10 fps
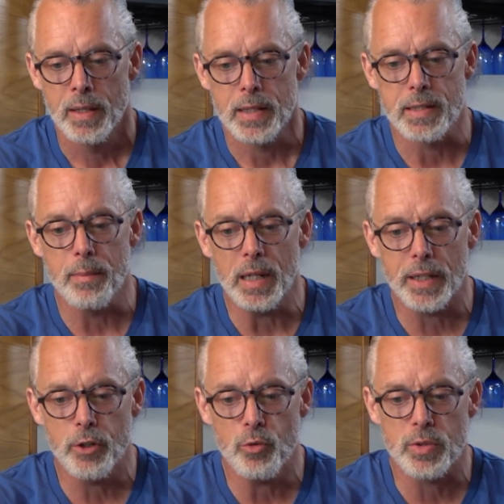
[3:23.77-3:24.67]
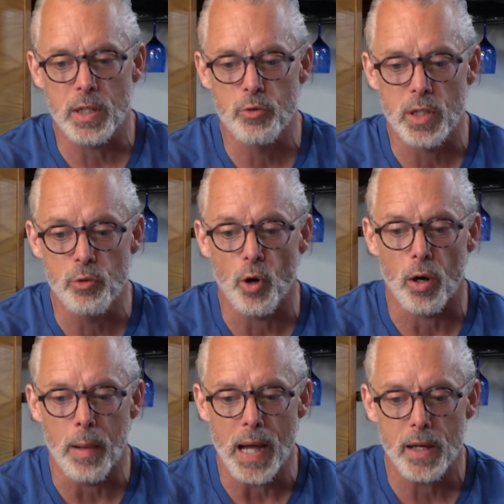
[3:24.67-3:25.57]
Isabelle Rio, salut, salut.
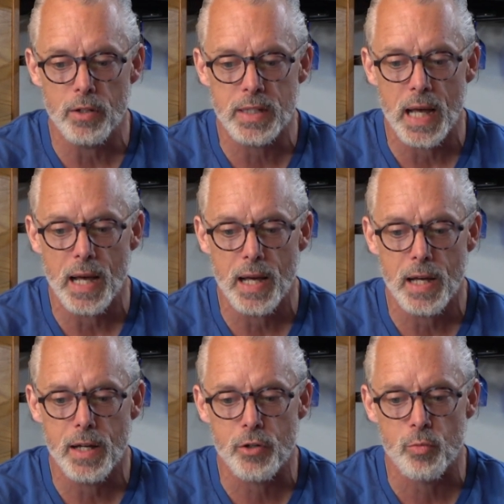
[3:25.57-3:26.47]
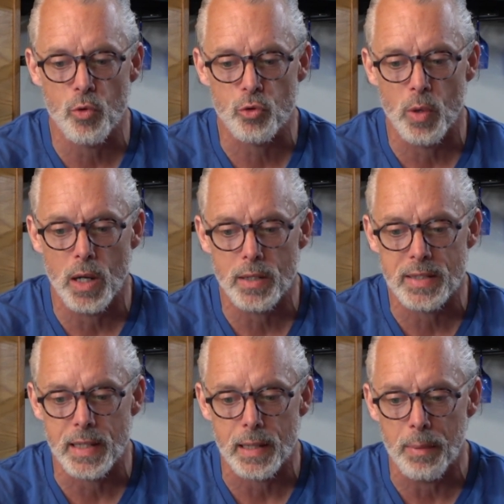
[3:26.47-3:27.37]
Robert Lesage, bonsoir.
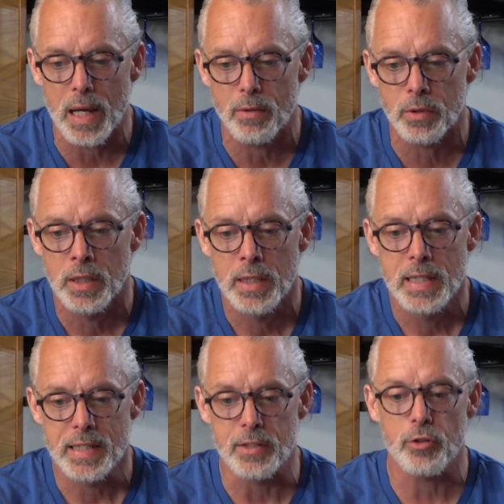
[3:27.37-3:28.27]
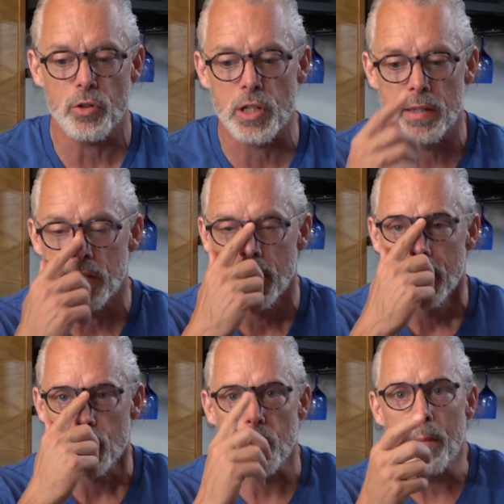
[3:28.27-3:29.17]
Diane Laplante. C'est ça.
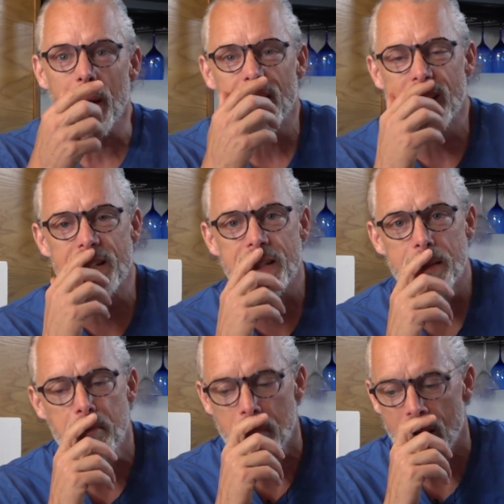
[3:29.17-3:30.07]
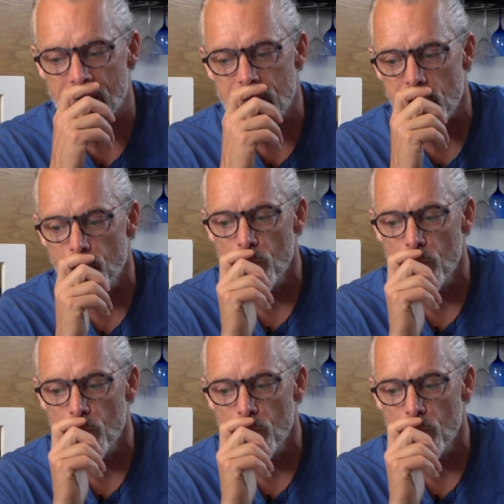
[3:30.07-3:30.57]
Je me demandais qu'est-ce qui me manquait. J'avais